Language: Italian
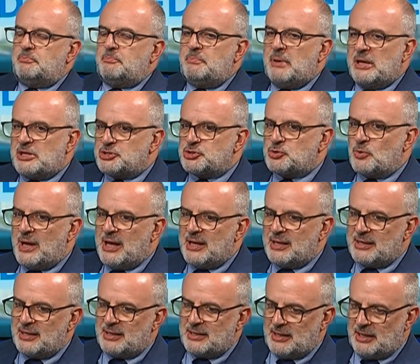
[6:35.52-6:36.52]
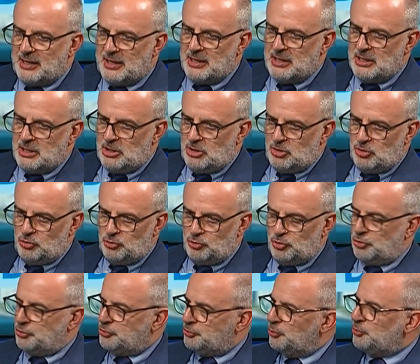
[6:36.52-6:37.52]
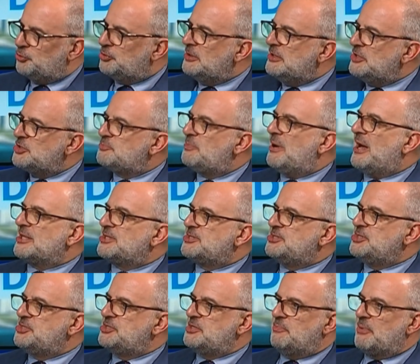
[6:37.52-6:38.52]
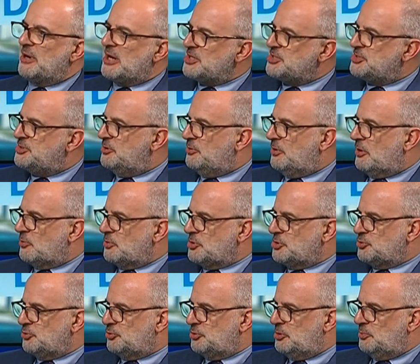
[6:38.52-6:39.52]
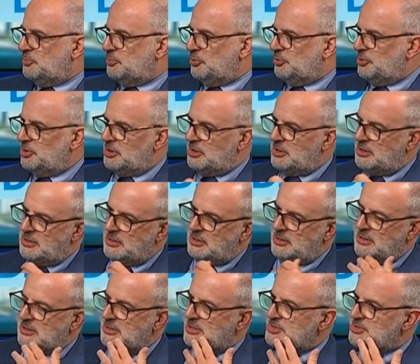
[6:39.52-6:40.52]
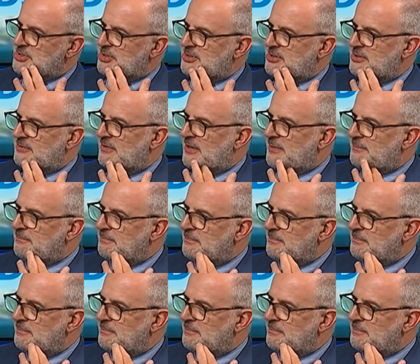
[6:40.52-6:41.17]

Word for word: penso anche che non tutti gli spazi si prestino a questo tipo di iniziativa.